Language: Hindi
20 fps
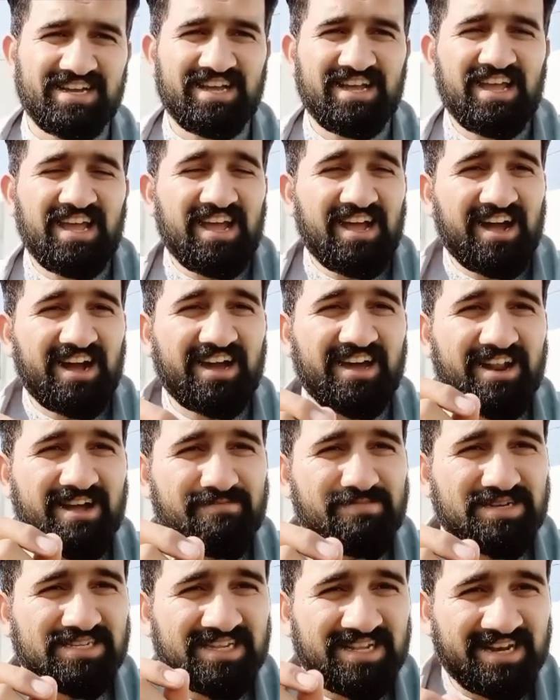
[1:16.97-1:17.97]
अगर आप ऐसा
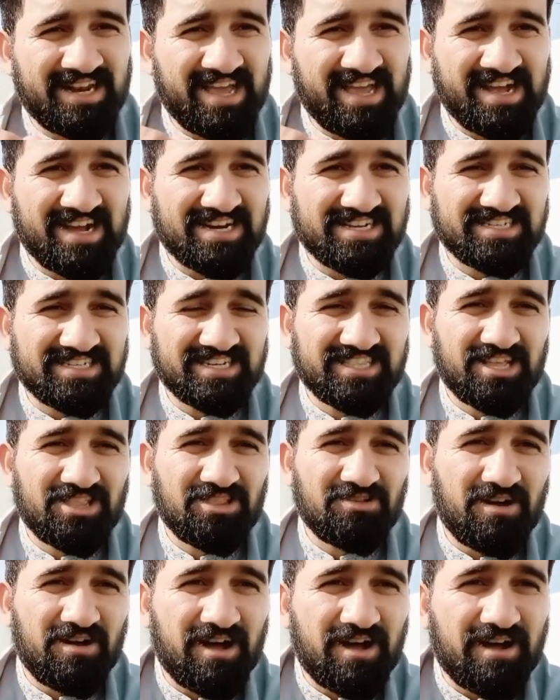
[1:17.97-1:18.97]
नहीं कर सकते तो
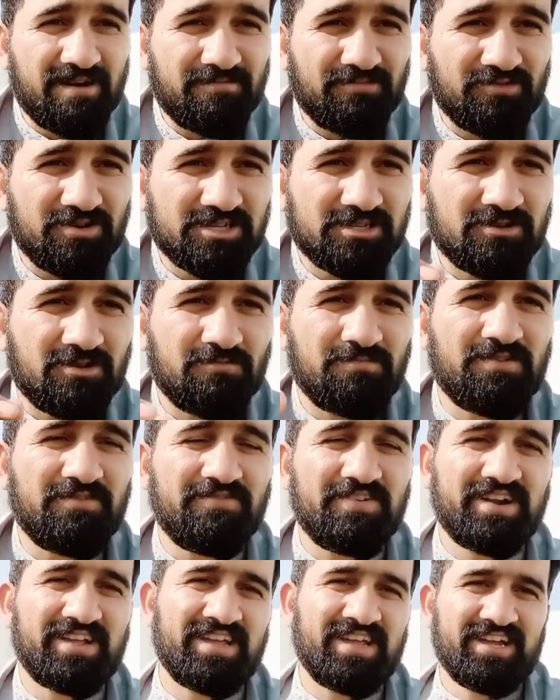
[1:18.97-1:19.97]
आपको इसके ऊपर
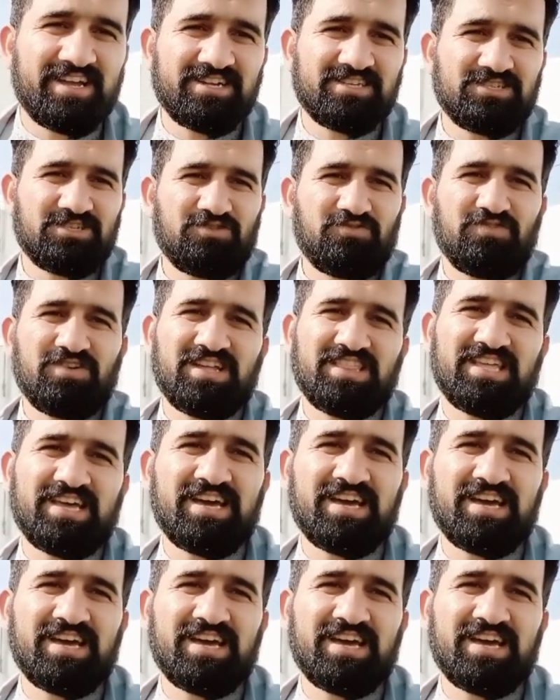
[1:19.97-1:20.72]
वर्किंग की ज़रूरत है